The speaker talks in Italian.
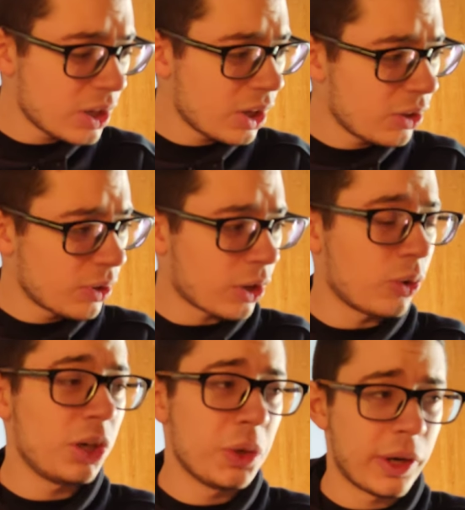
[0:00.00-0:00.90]
allora,
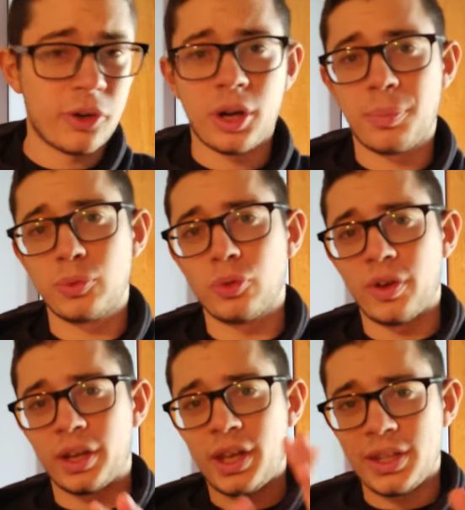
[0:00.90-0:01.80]
con Lione non ha potuto
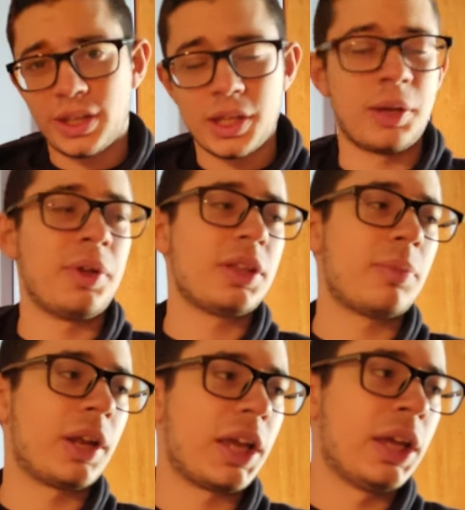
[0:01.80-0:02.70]
fare niente chiaramente
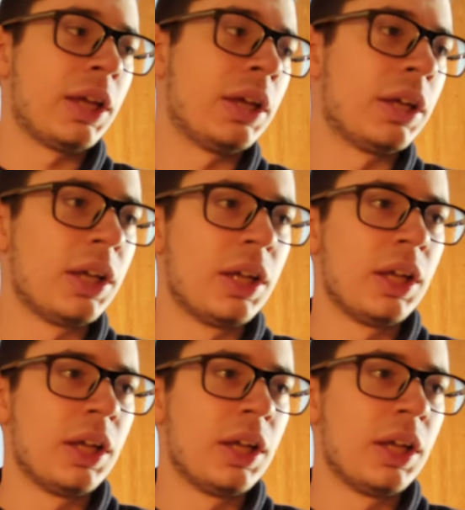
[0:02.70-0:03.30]
perché